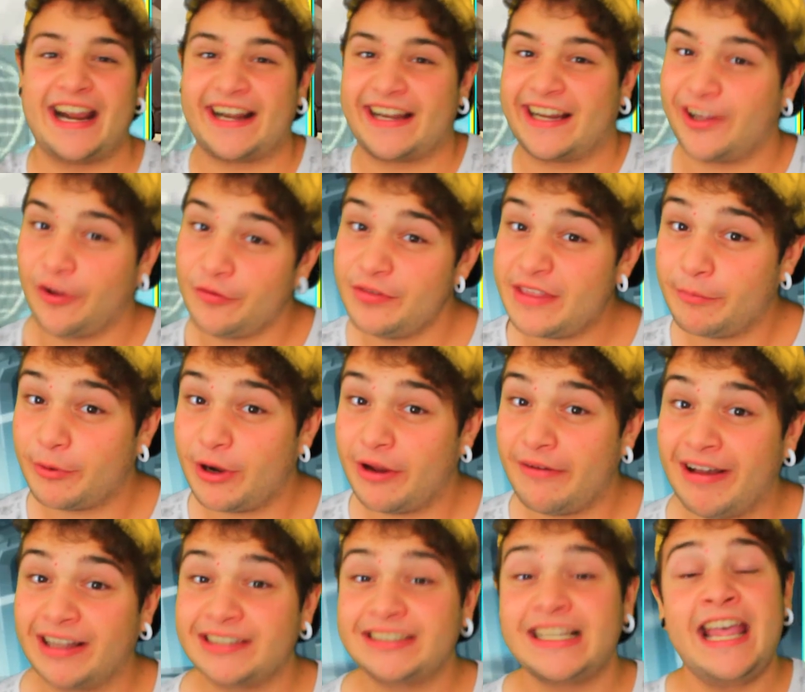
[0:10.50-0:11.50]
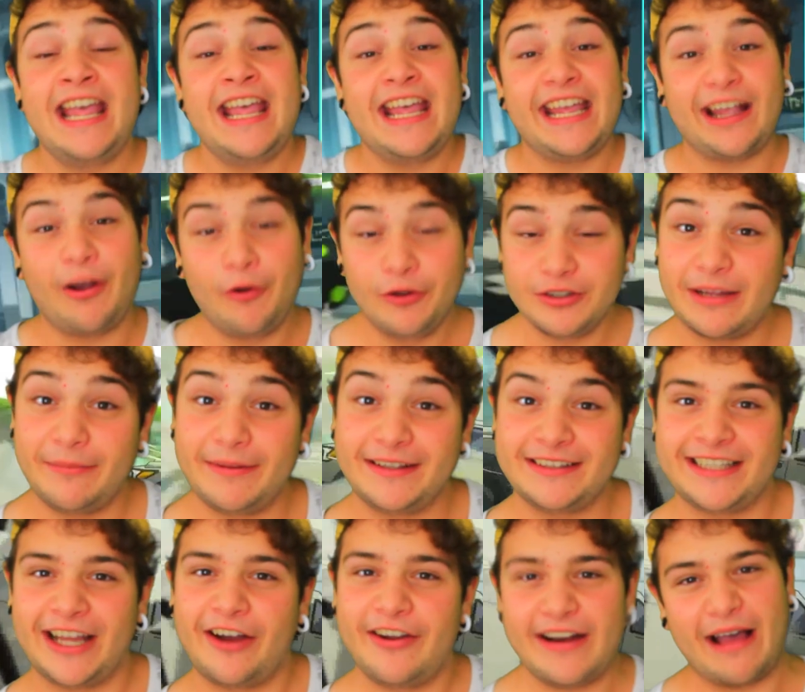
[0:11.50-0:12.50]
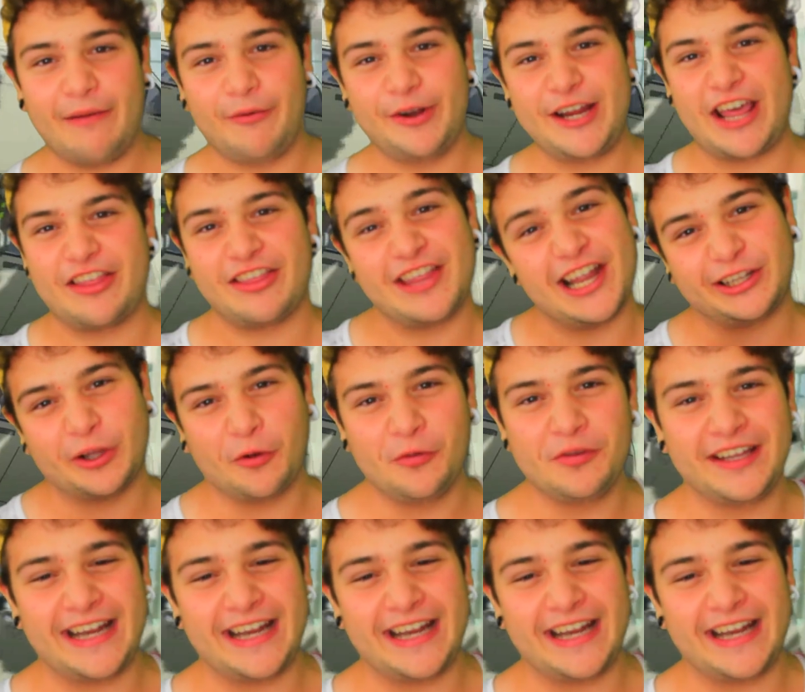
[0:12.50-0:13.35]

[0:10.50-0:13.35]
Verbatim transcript: la región de pruebas y justamente ahora voy a hacerte un